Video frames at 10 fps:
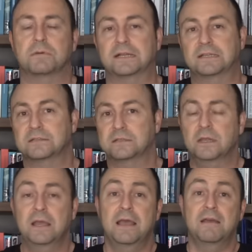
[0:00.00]

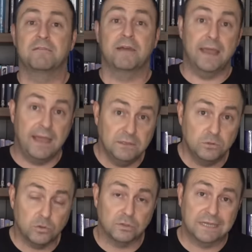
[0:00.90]
merkezi ve en
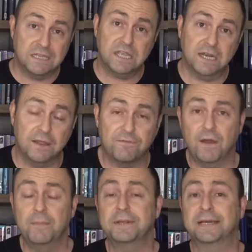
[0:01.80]
son geçen ay
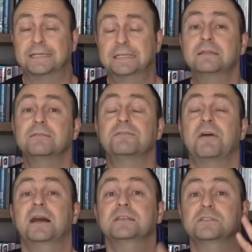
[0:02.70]
fabrikanın
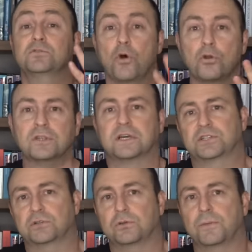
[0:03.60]
faz 4'ü
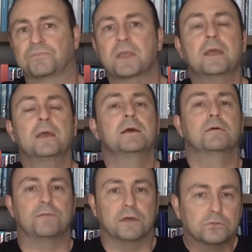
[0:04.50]
açılıyor.
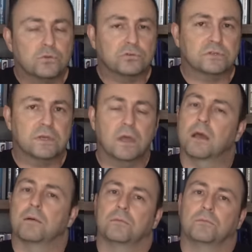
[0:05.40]
Faz de
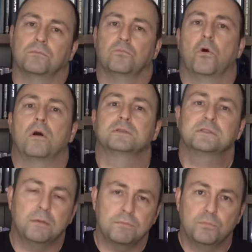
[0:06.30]

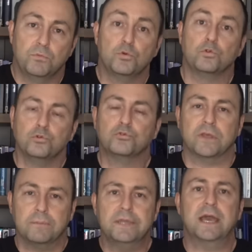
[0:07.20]
muazzam
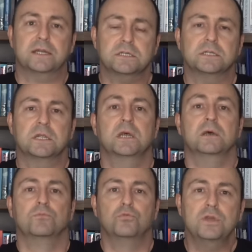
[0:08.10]
büyüklükte bir yer.
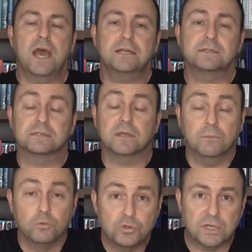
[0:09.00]
Bu yer
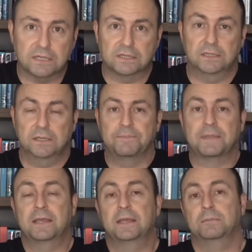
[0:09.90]
tam 3 katlı.
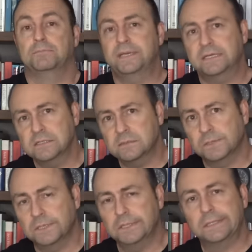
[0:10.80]
Bir
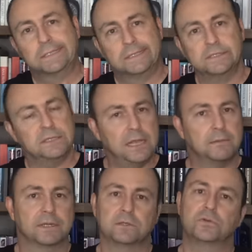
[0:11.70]
kısmı Kızıl
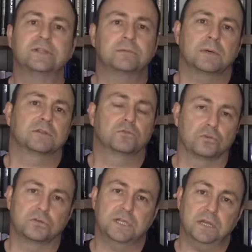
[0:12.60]
Elma'nın üretim hattı
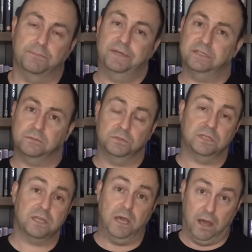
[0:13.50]
olacak. Bir
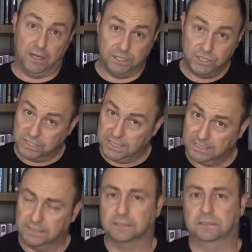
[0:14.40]
kısmında da
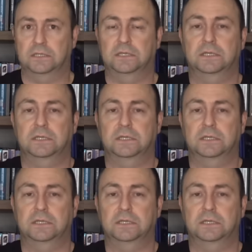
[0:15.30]
Akıncıların e,